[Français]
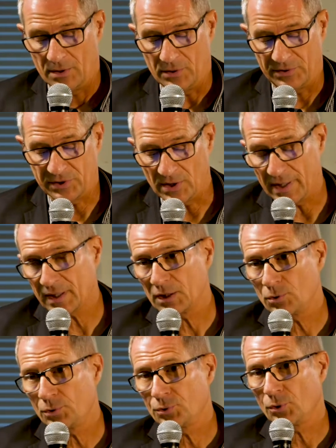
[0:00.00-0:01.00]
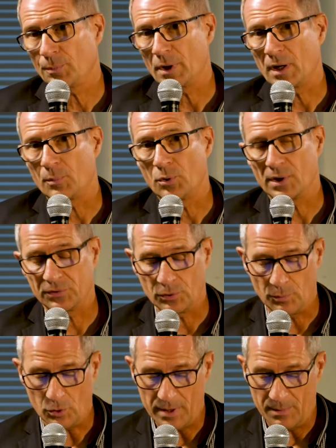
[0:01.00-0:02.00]
Euh, sans l'agriculture par rapport à ce
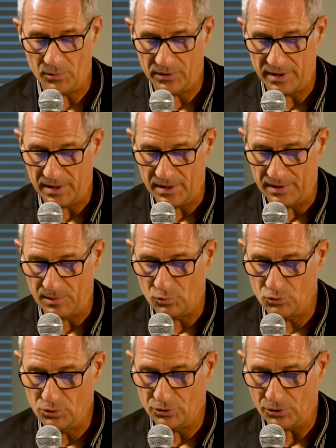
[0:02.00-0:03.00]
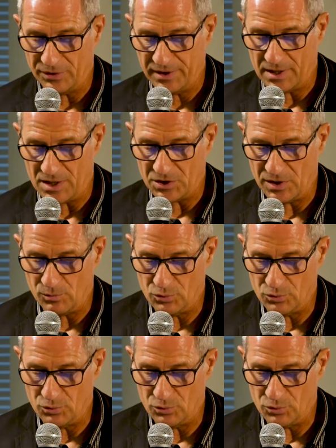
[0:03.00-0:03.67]
problème des, des, boues, du recyclage des